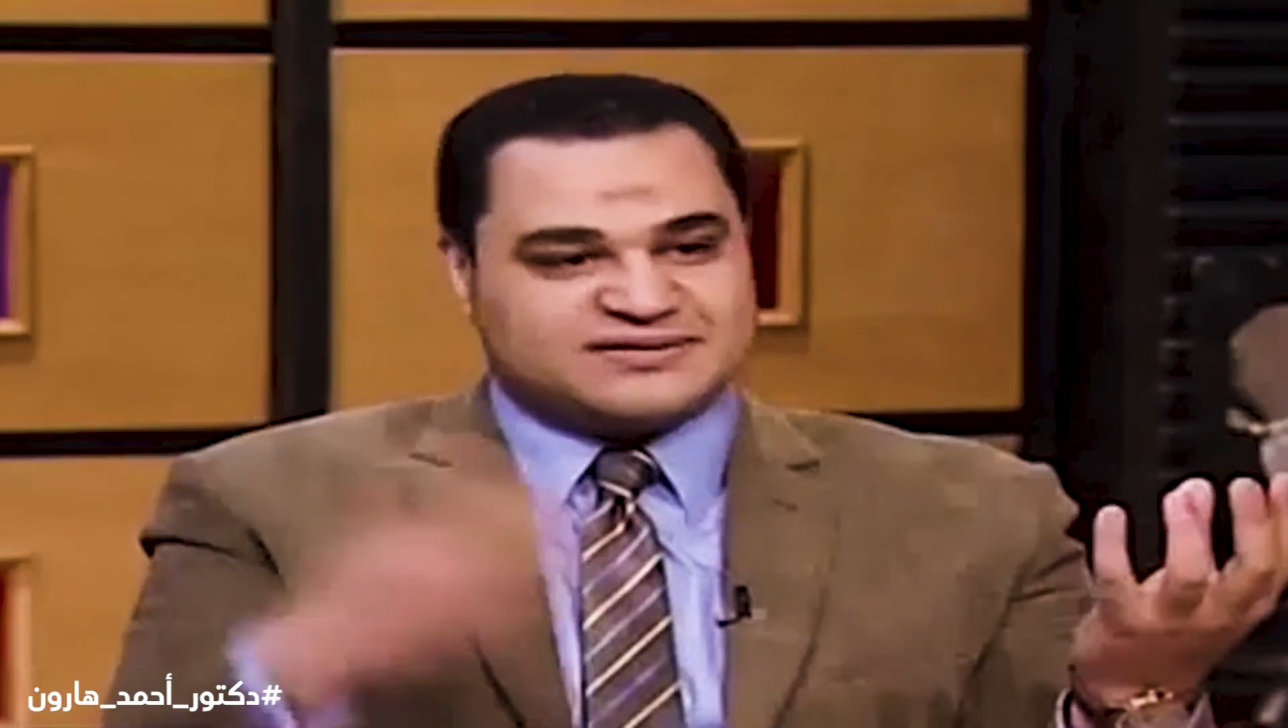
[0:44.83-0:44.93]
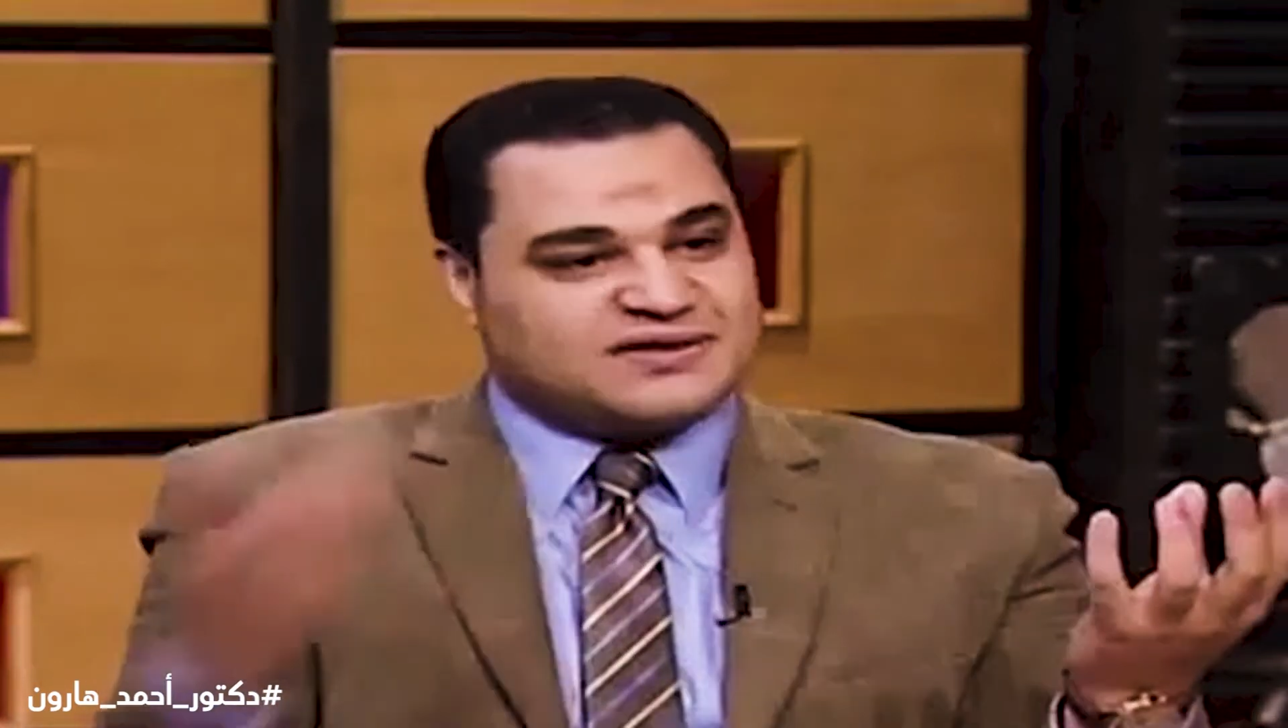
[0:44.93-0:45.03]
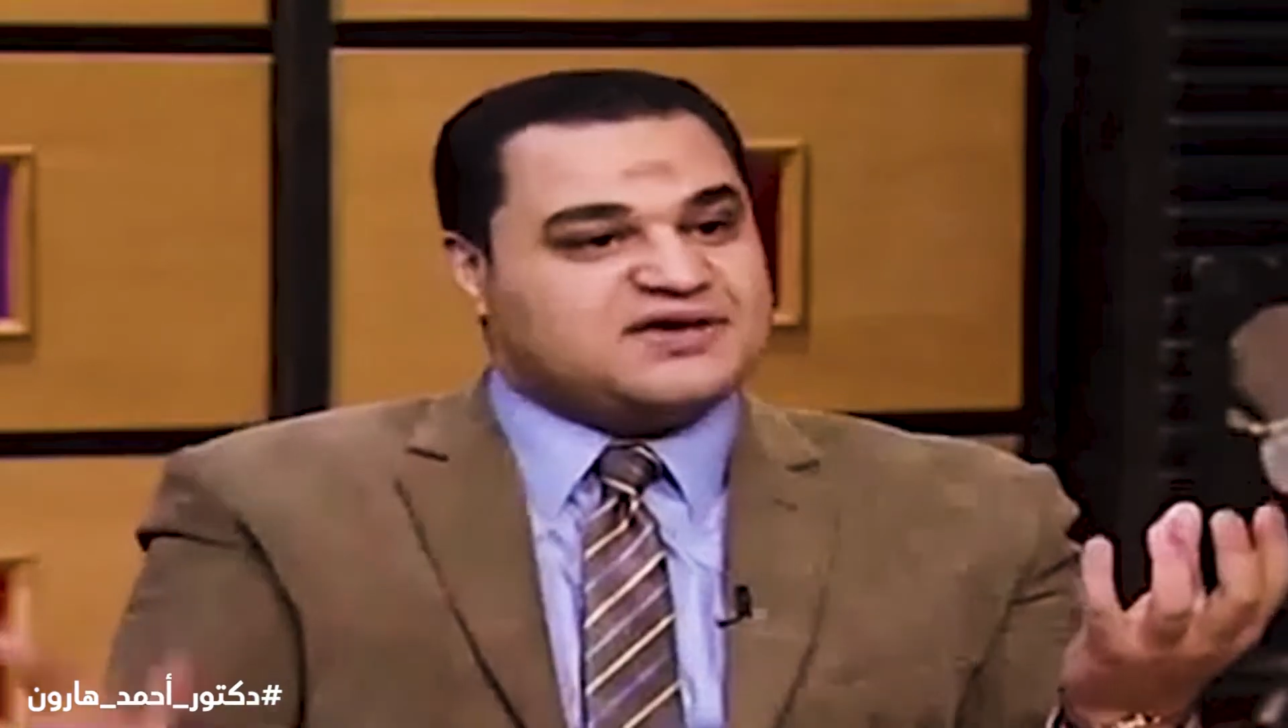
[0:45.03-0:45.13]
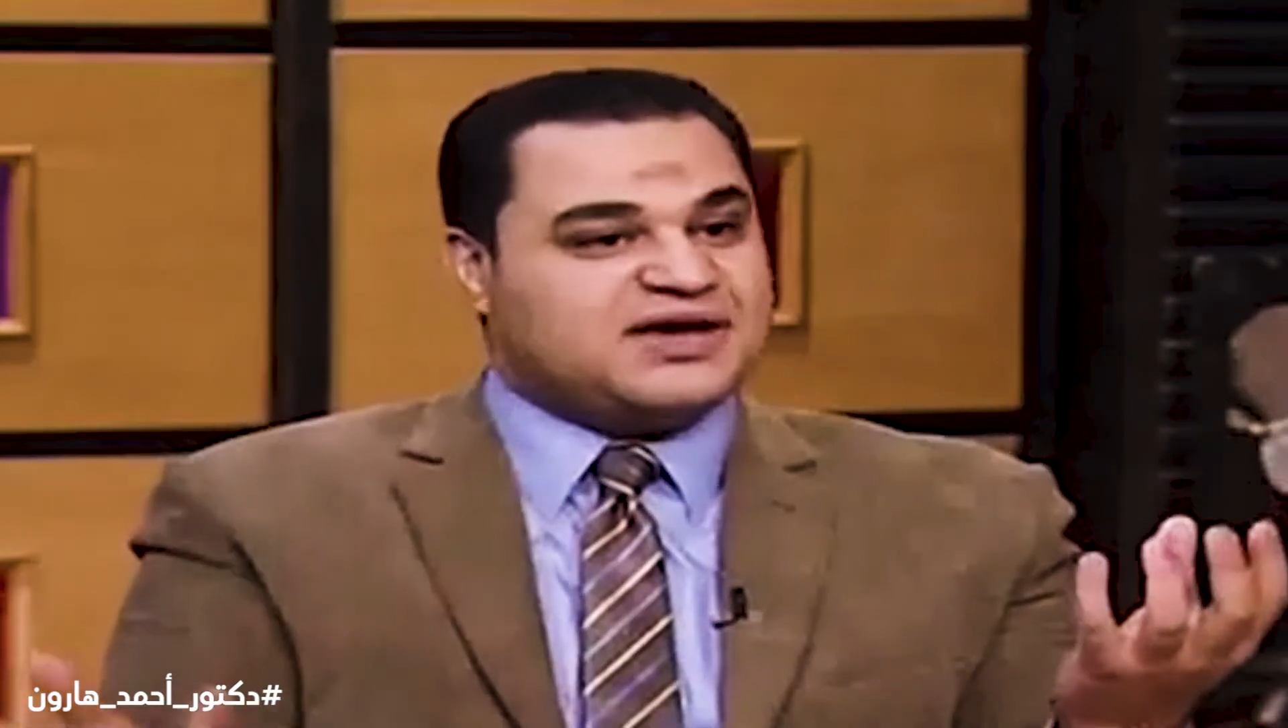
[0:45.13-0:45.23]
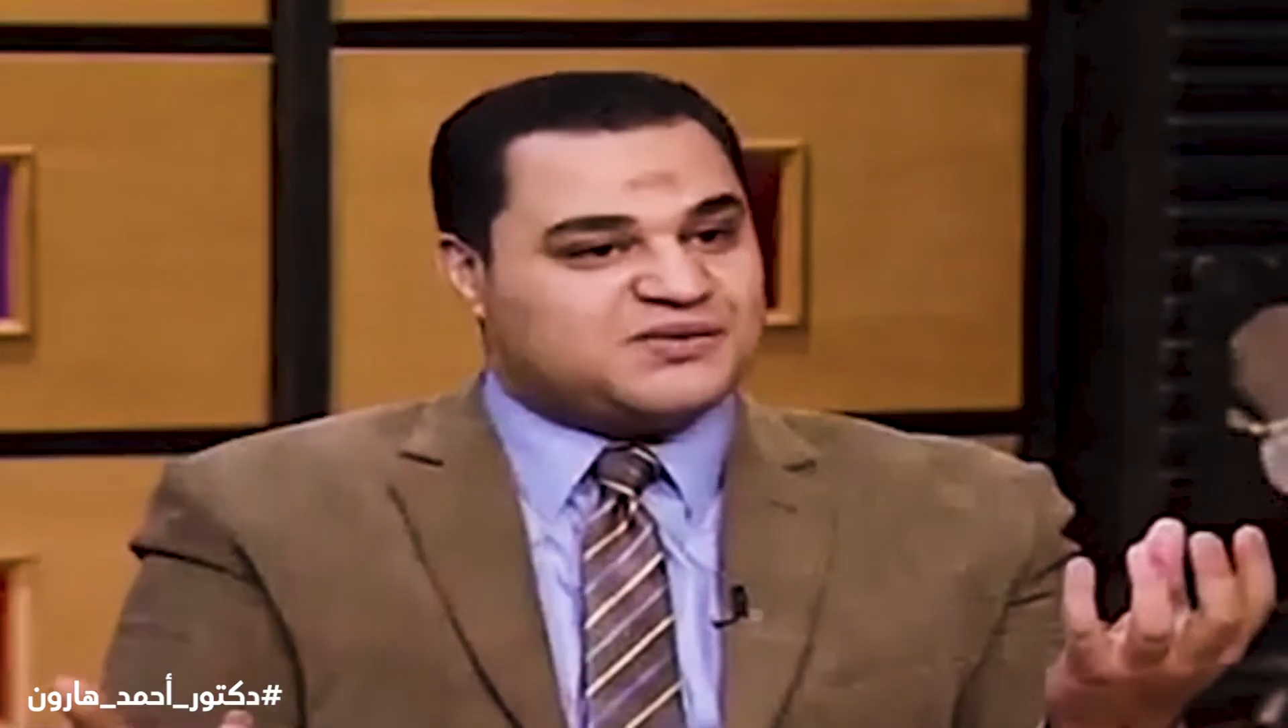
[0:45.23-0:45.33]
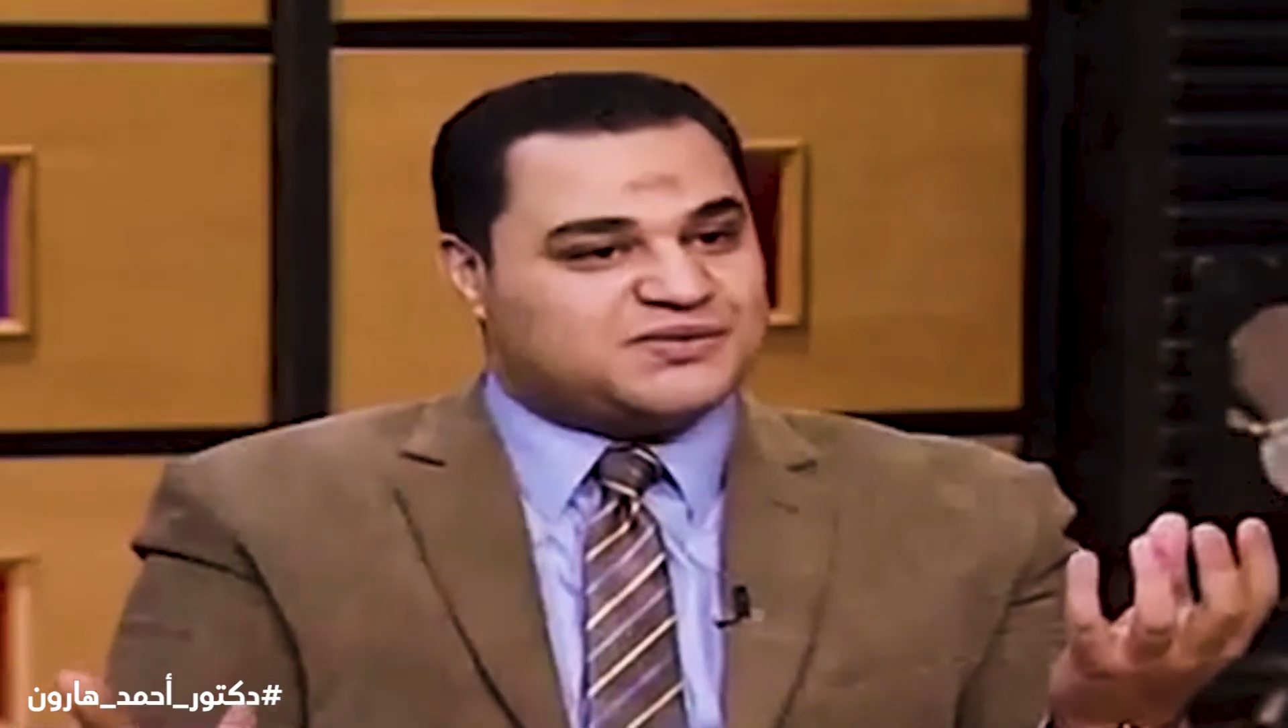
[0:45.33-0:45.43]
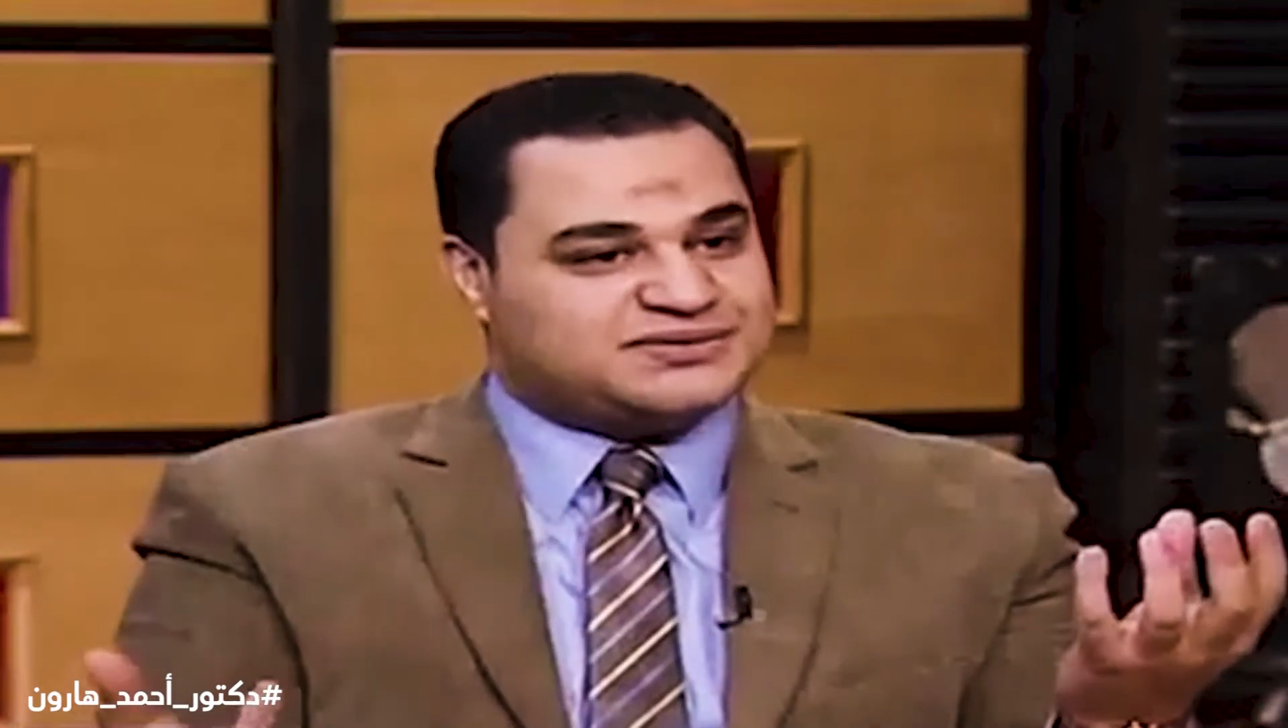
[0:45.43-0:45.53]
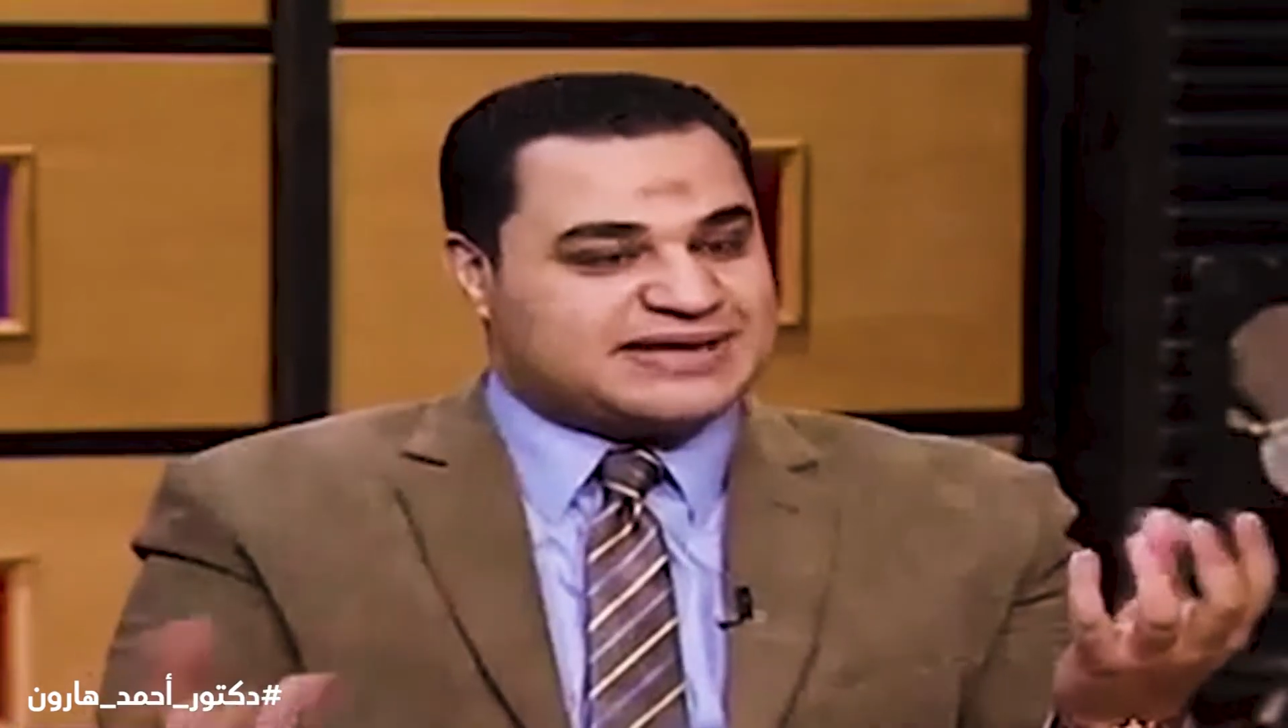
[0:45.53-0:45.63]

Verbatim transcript: ضيعه